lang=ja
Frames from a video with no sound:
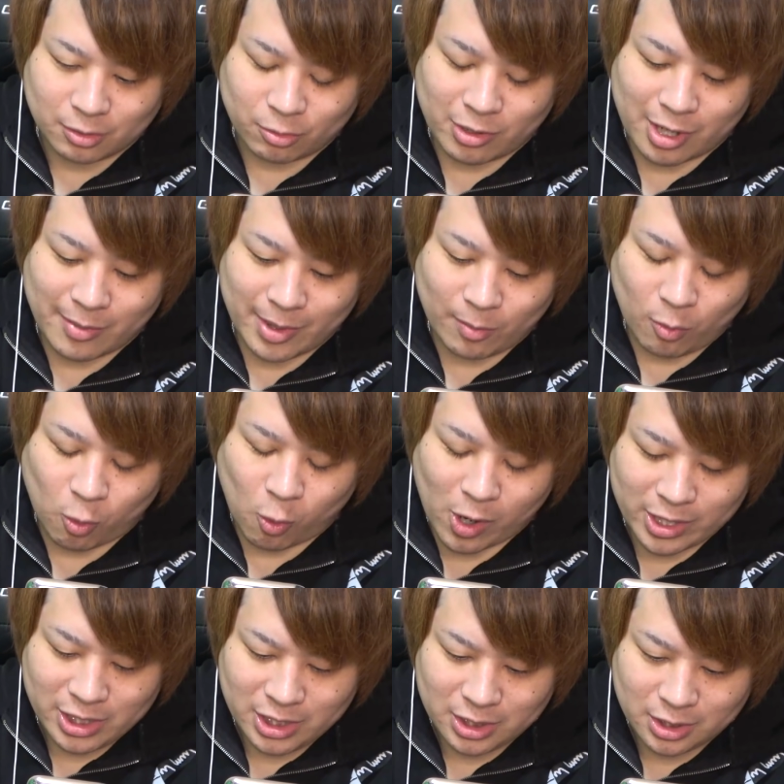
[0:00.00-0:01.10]
これやばいもう終
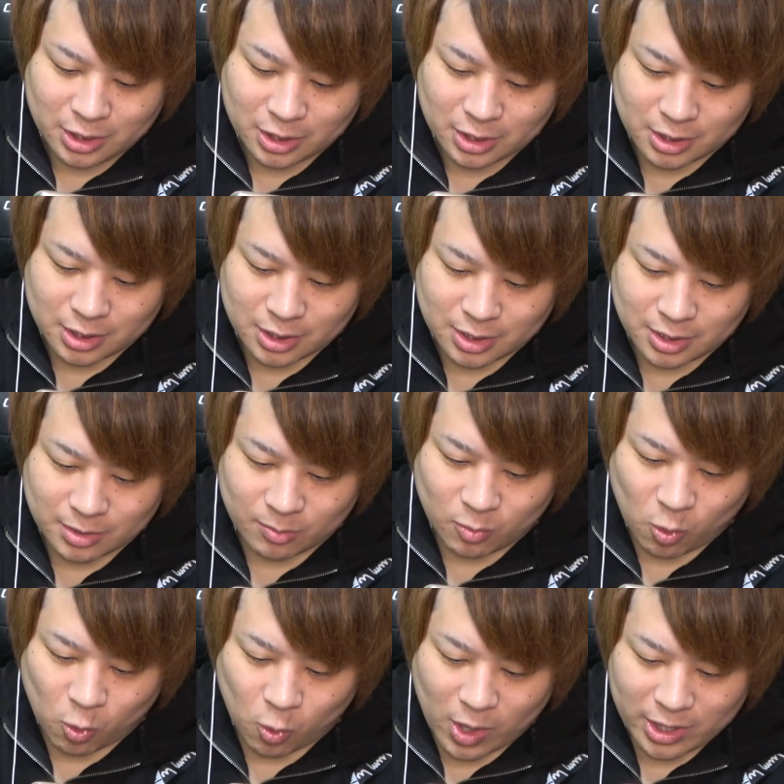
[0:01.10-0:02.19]
わりも
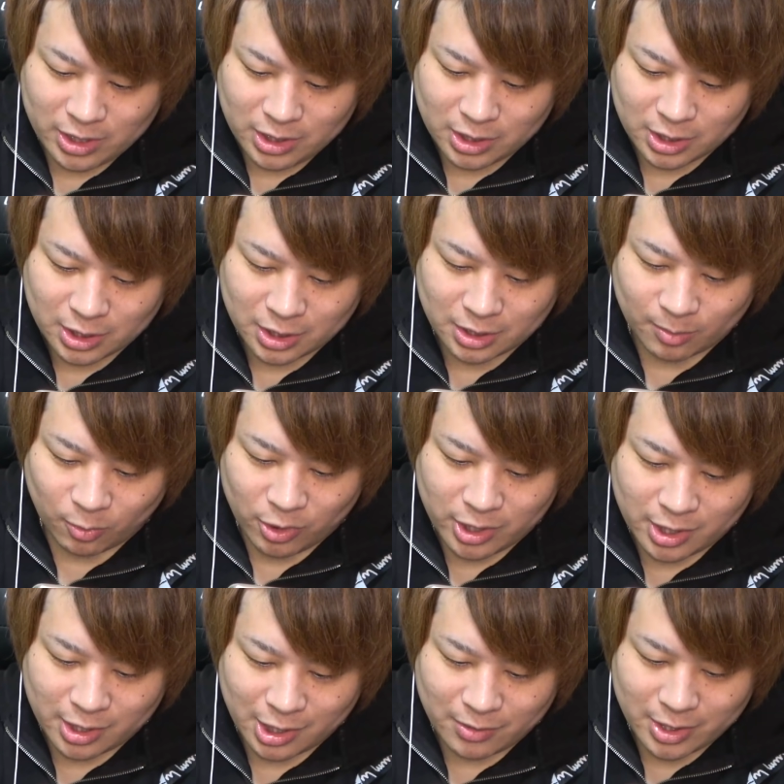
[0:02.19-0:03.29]
う終わりもう
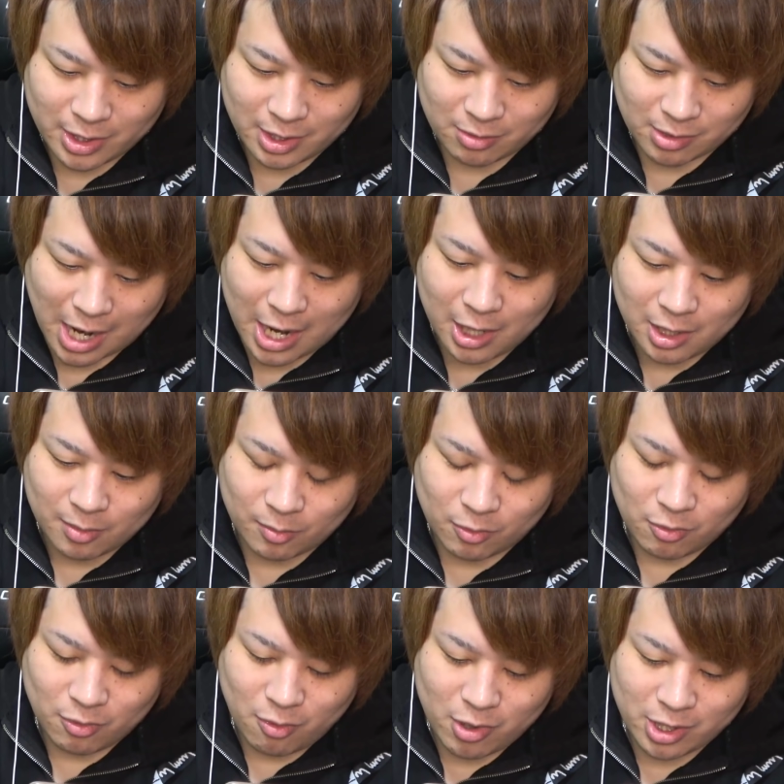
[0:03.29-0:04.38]
1回はいけるか
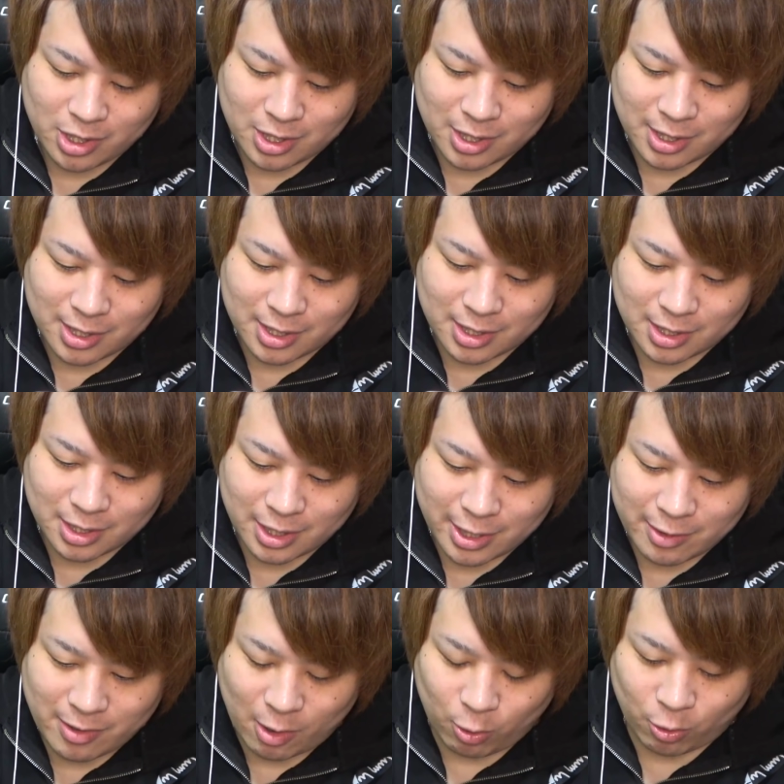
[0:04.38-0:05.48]
もう1
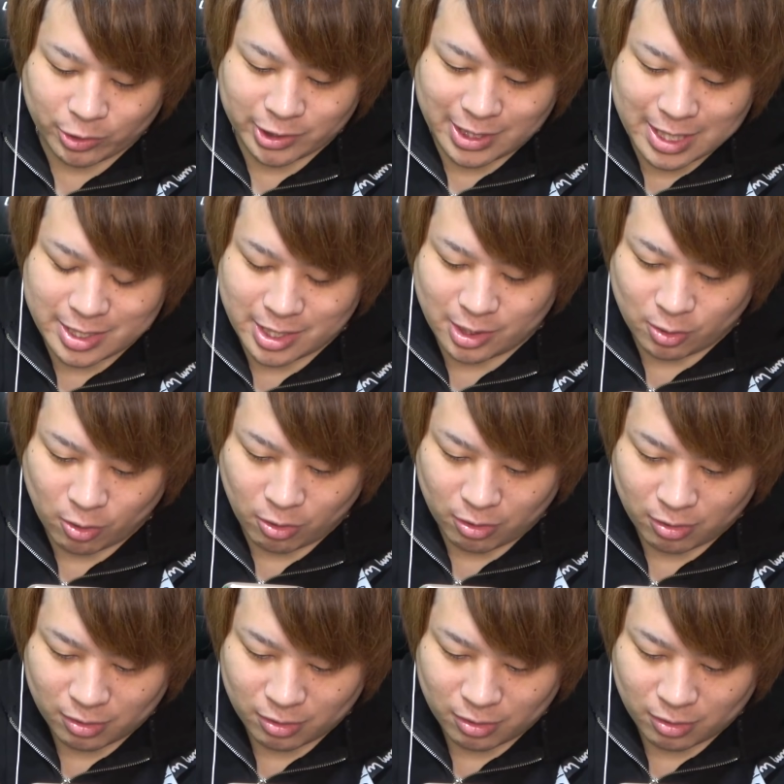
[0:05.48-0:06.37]
回はオロチなしでいこ